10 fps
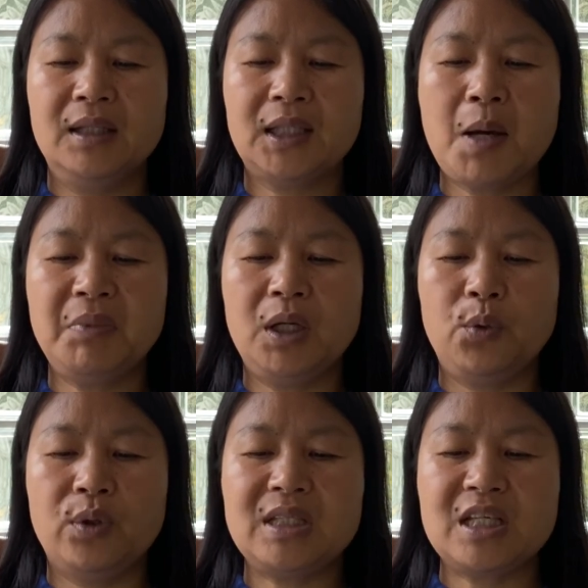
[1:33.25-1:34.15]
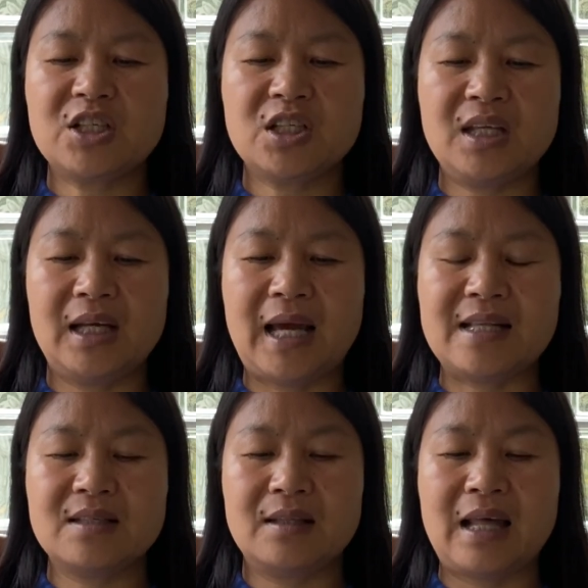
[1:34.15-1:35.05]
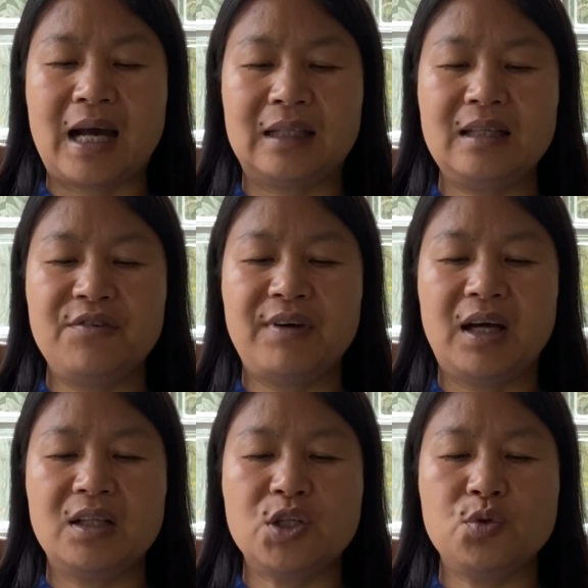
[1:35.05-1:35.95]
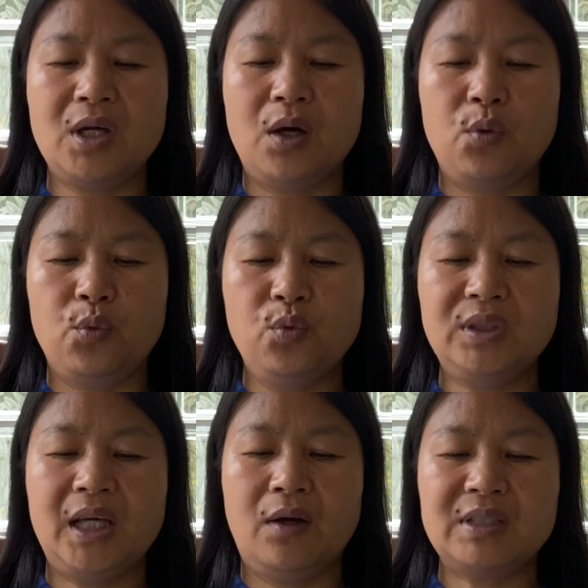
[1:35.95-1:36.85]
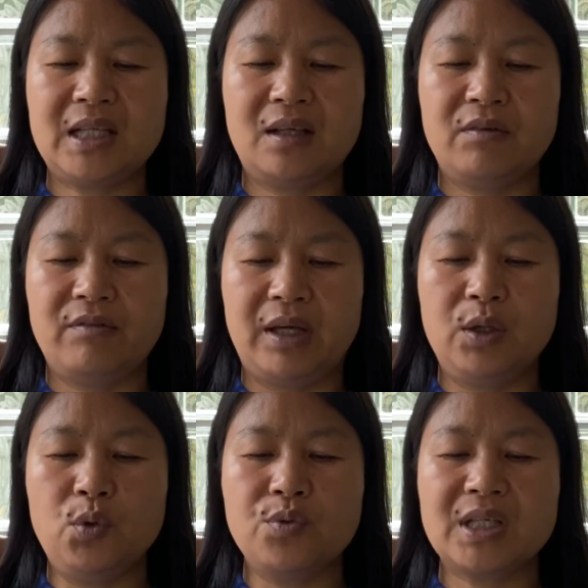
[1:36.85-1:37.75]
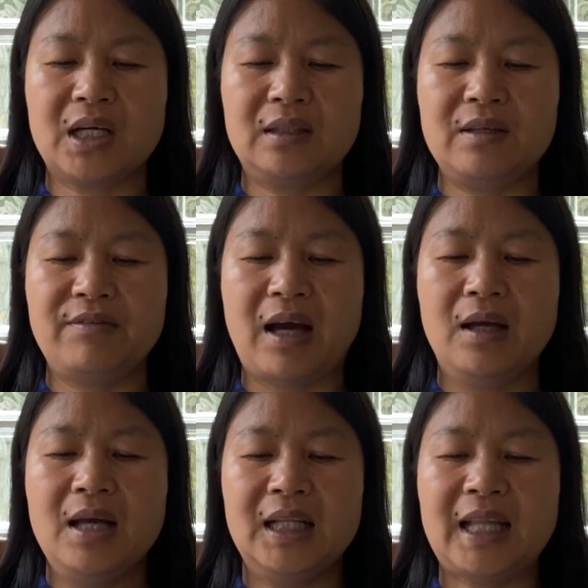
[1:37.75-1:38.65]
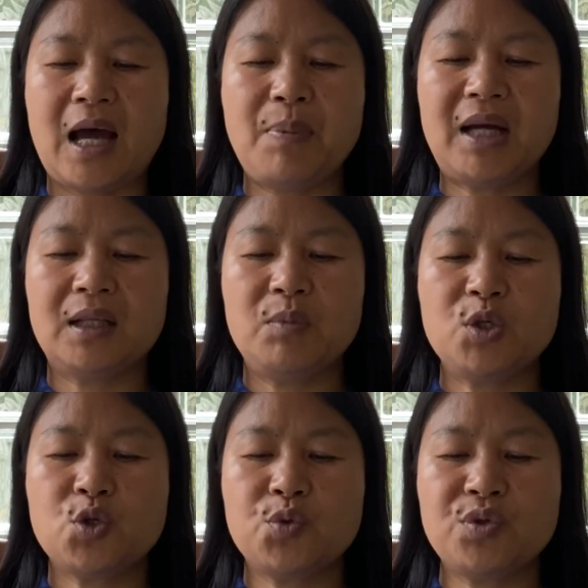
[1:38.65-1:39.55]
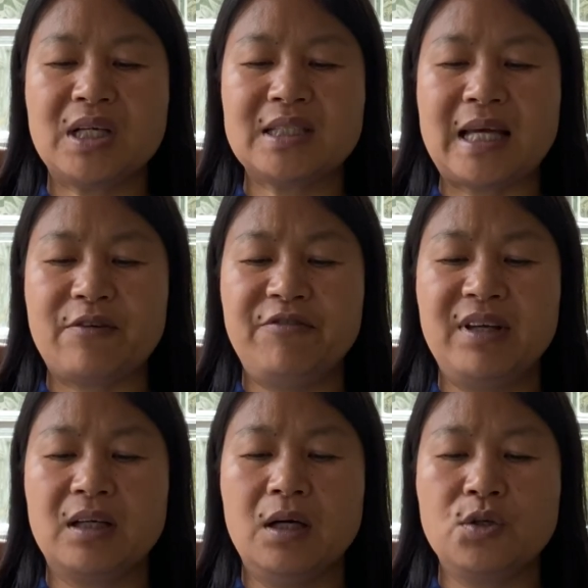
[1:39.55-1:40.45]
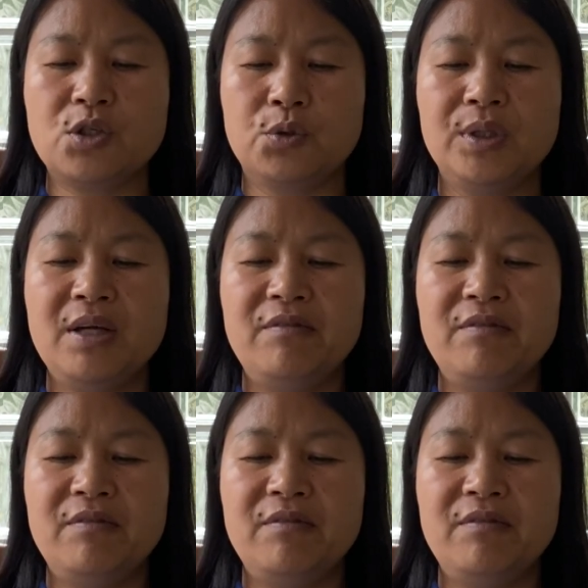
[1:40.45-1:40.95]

他们的逻辑是你来自哪个地方，你就要无条件的维护这个地方，哪怕他们出生在粪坑中。